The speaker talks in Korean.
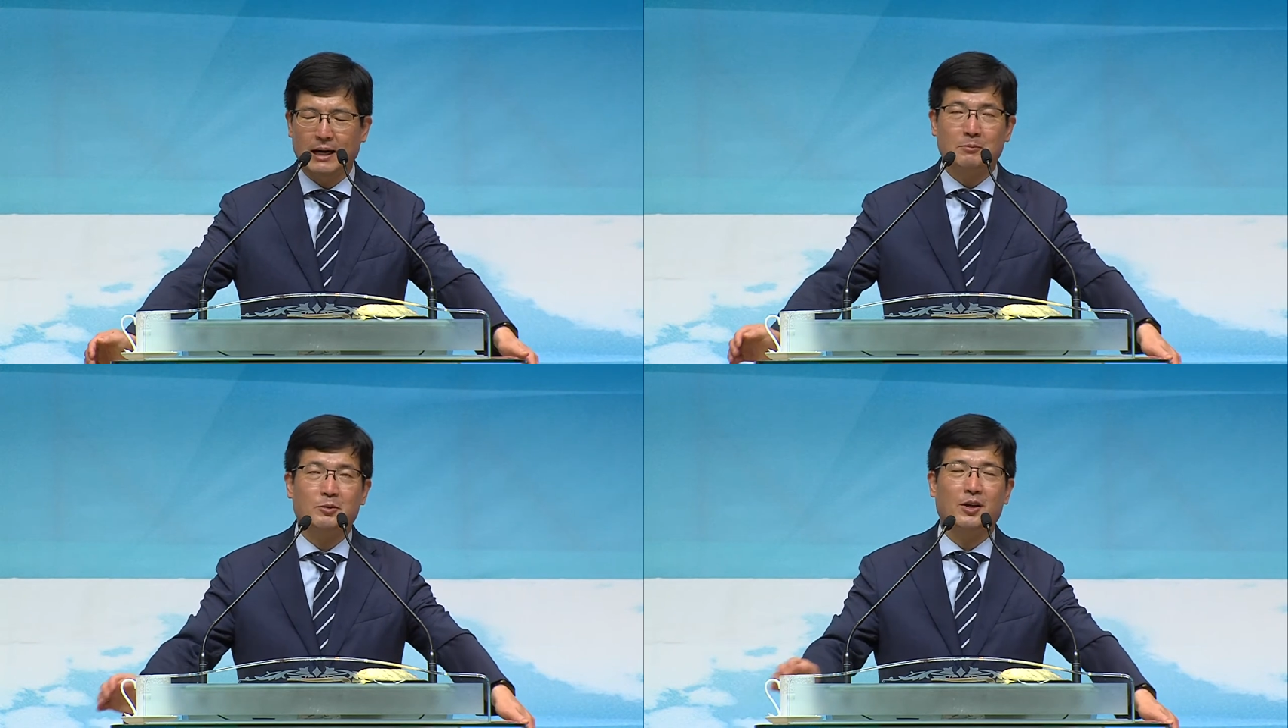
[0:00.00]

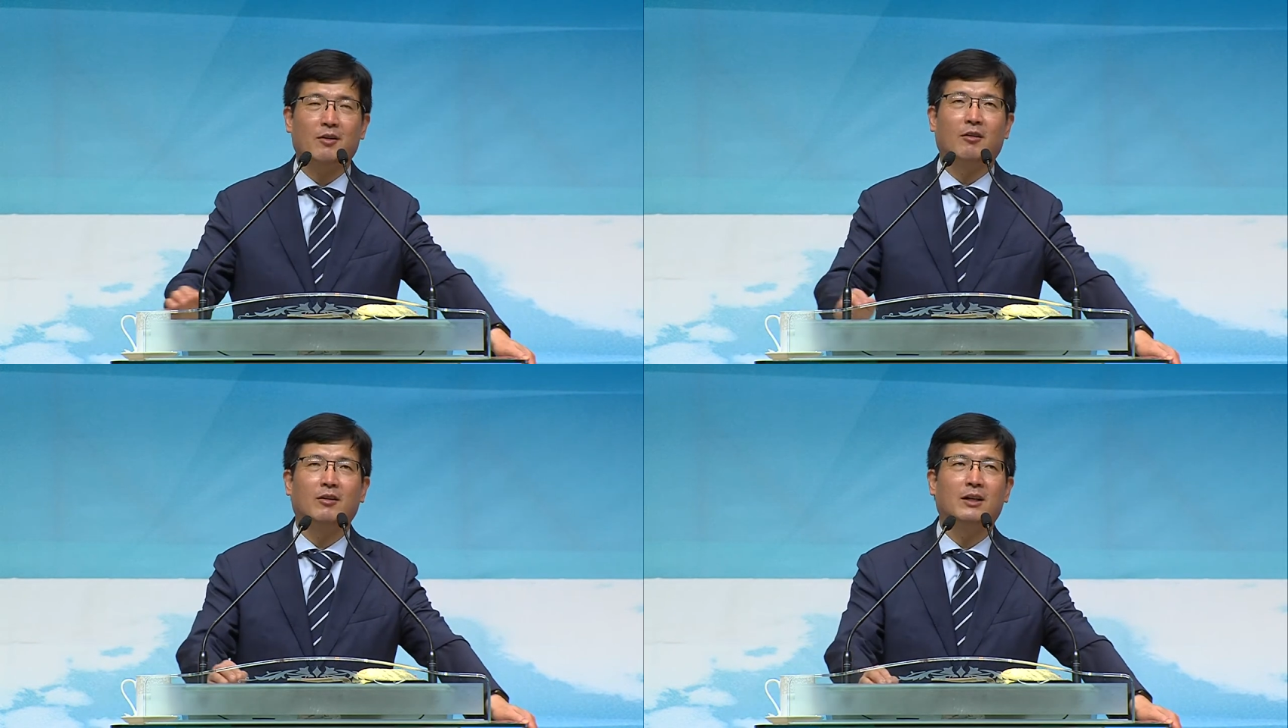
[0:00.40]
앞으로의
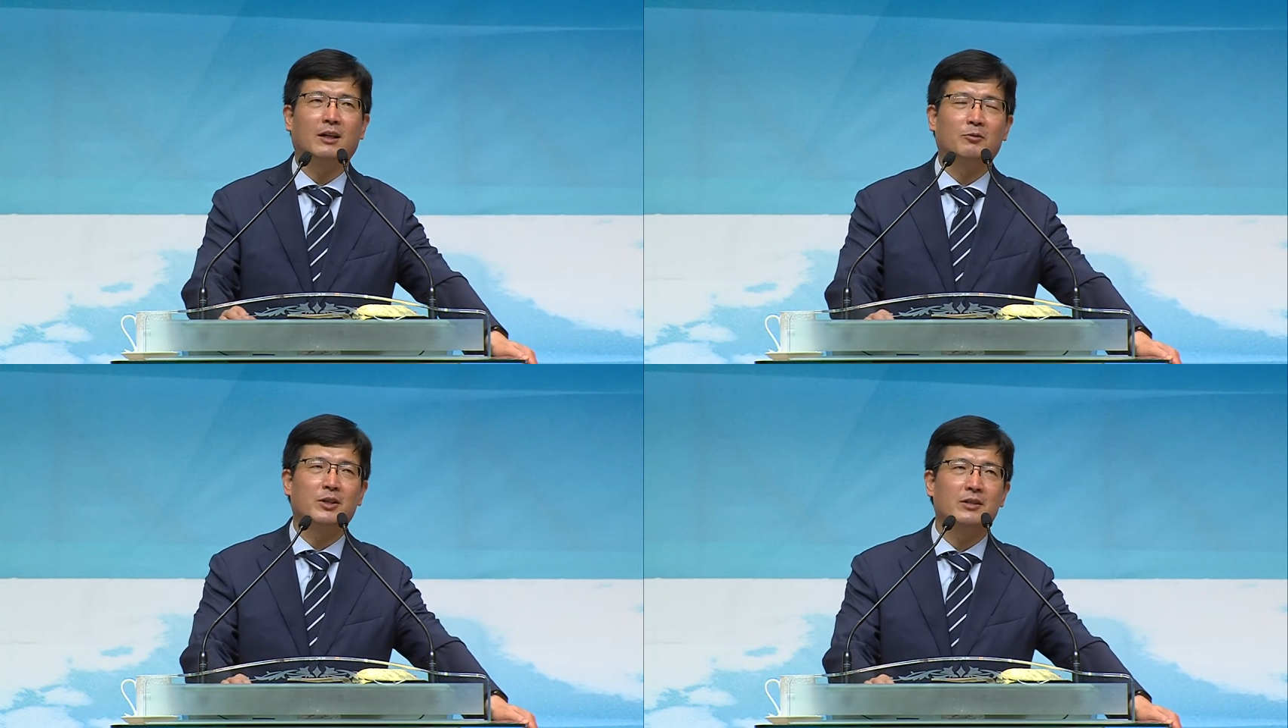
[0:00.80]

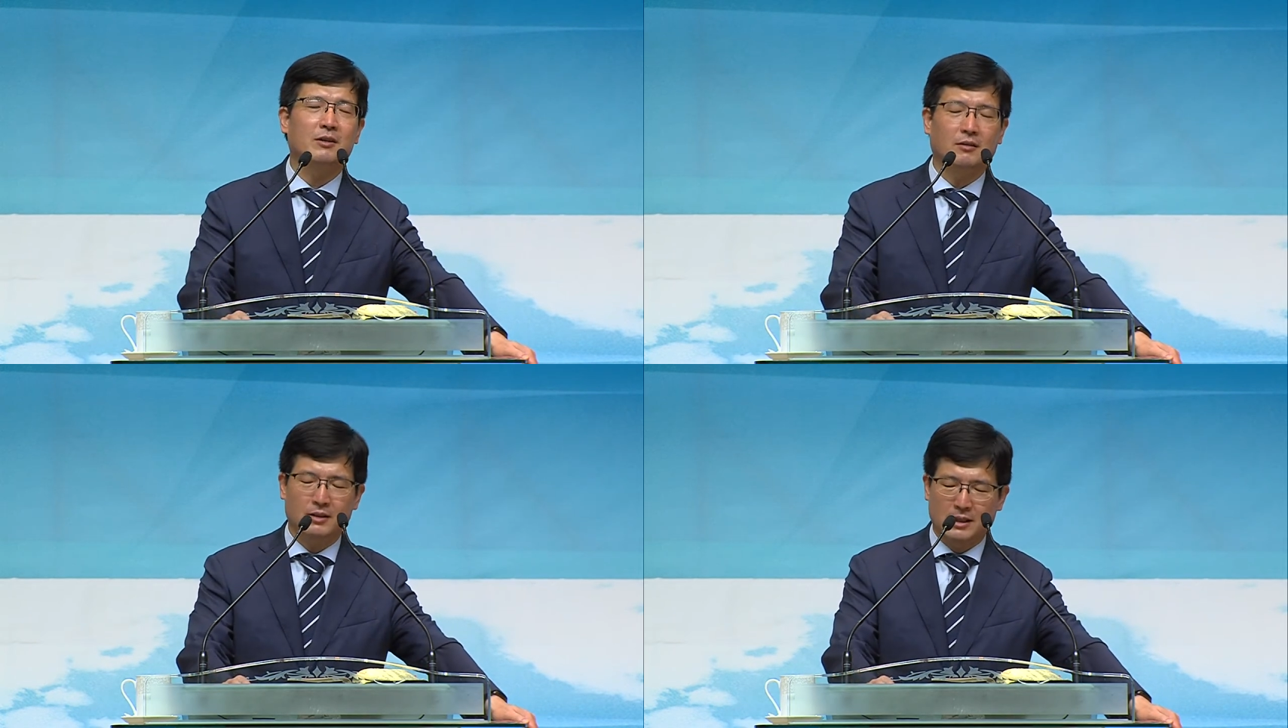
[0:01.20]
건강을
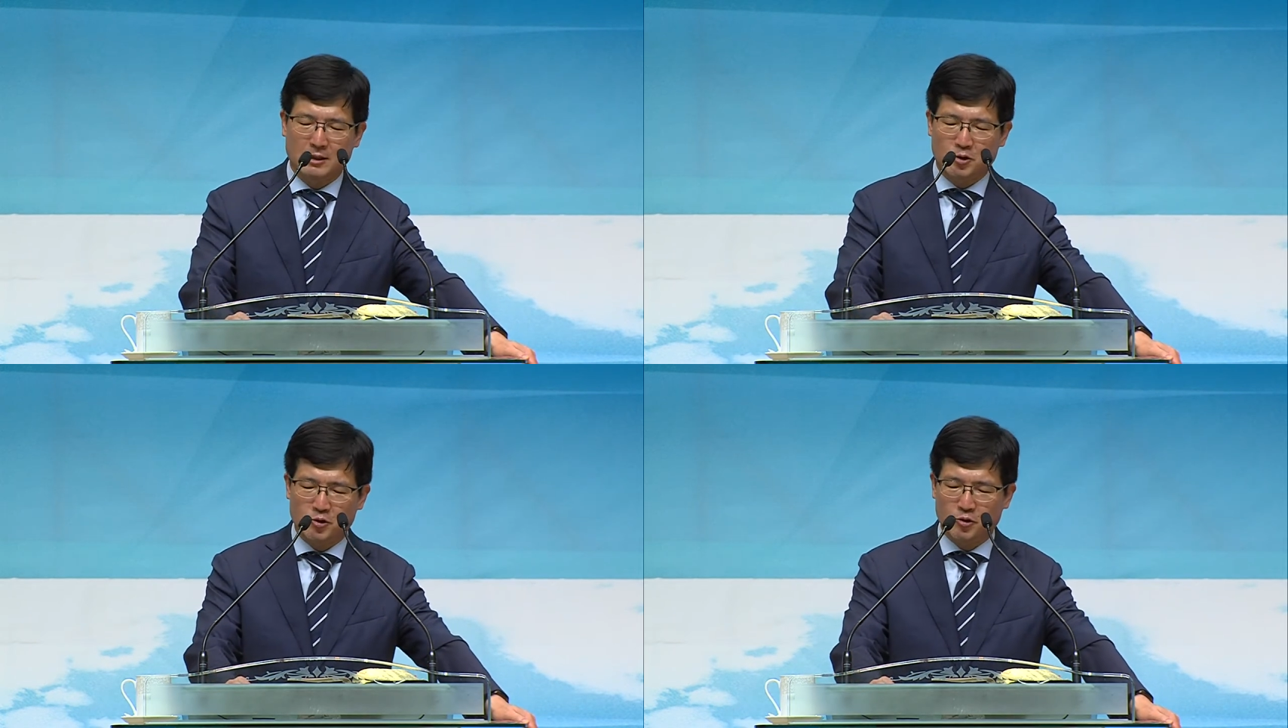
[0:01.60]
위해서
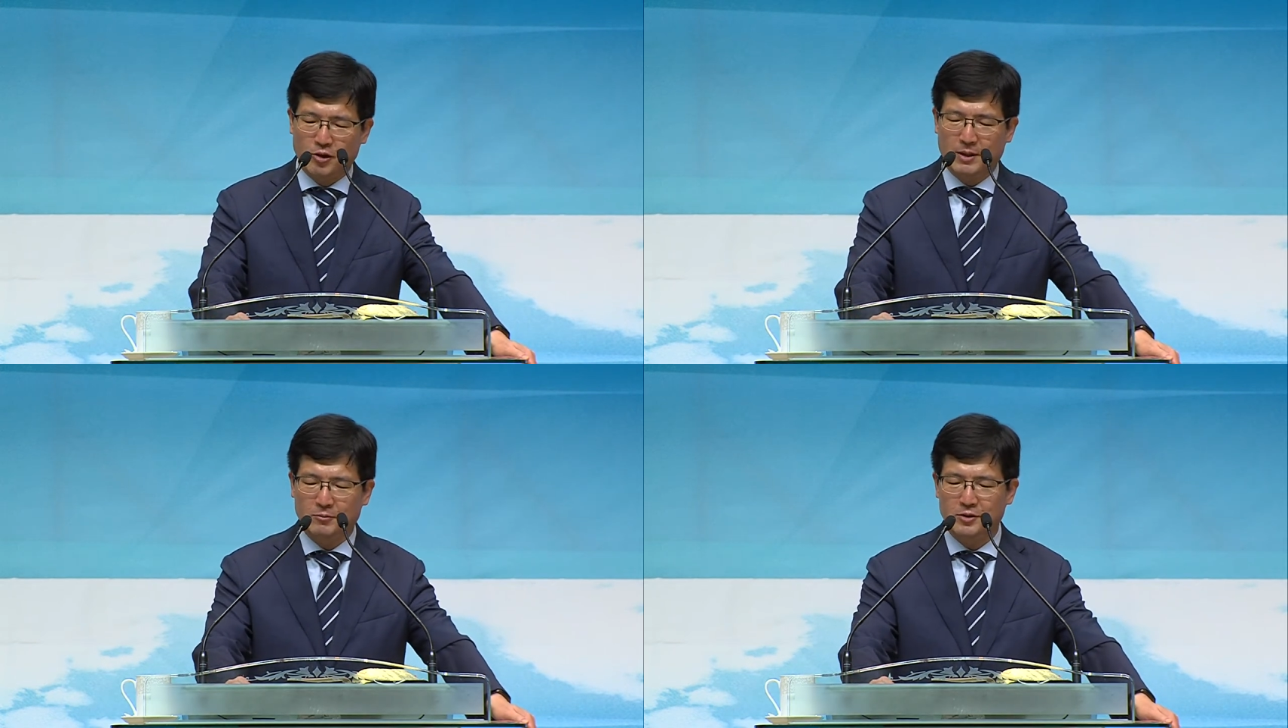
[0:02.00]
아주
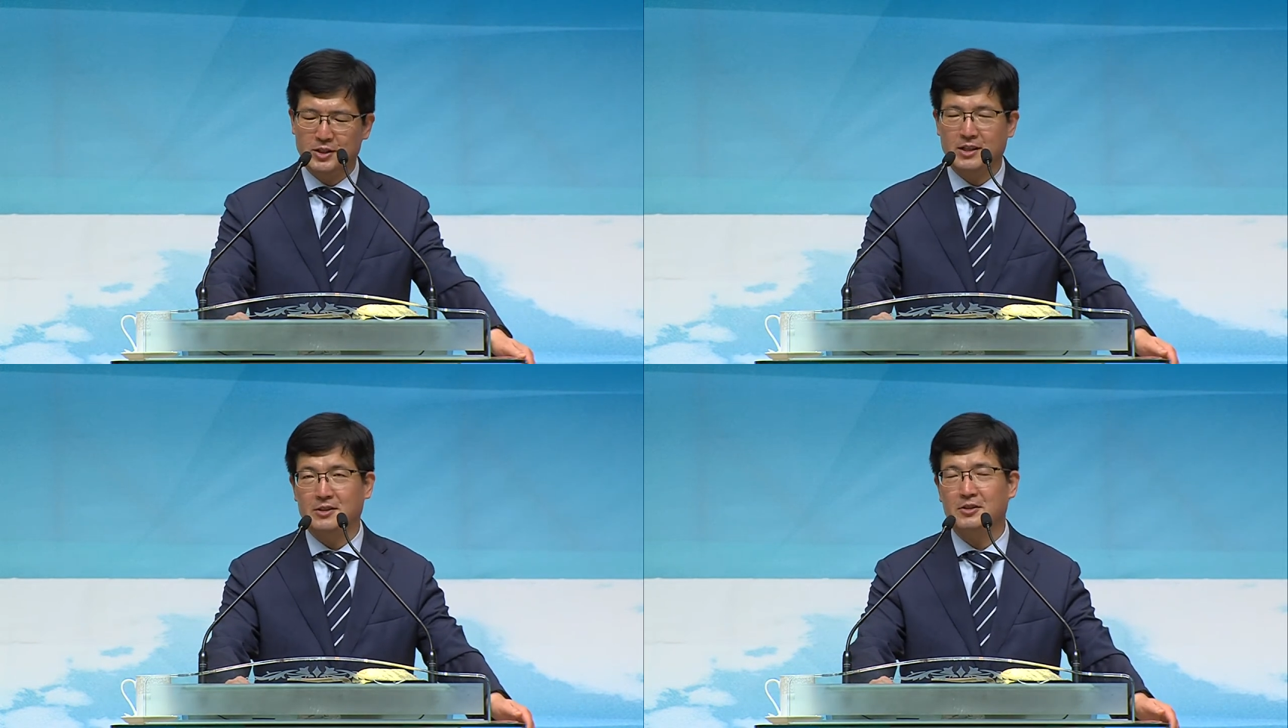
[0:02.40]
중요한
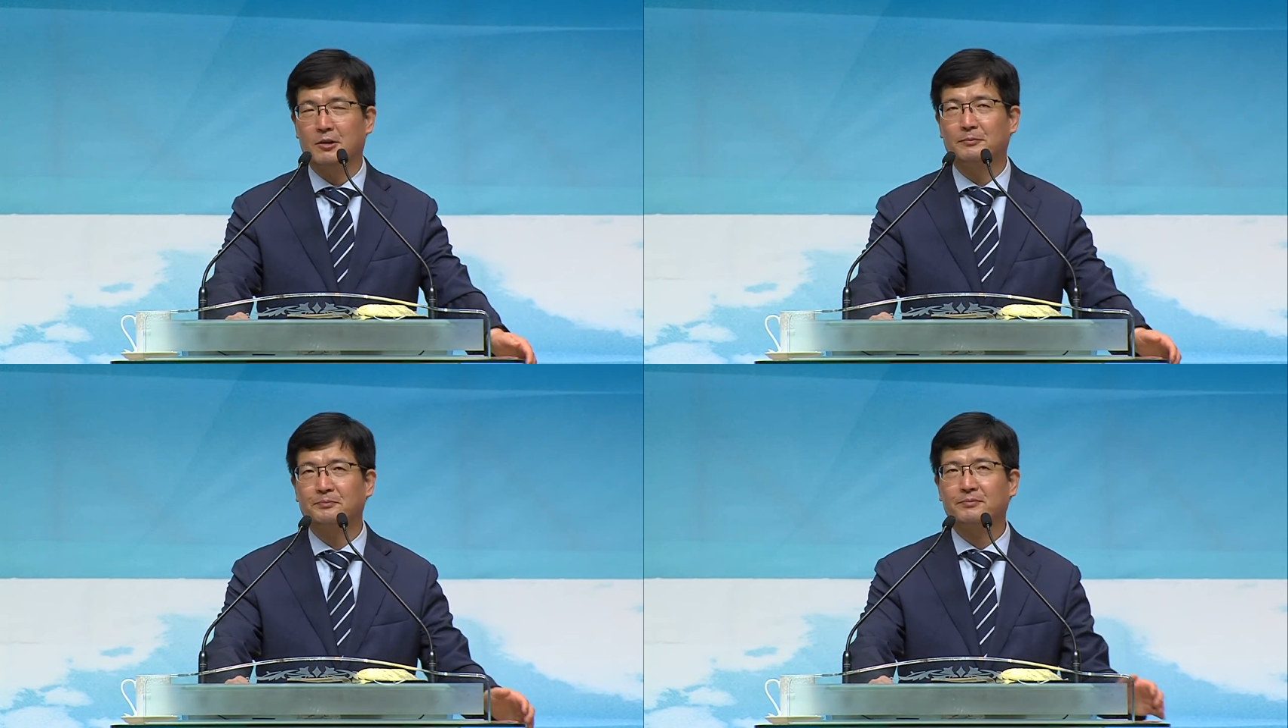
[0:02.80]
문제이지요.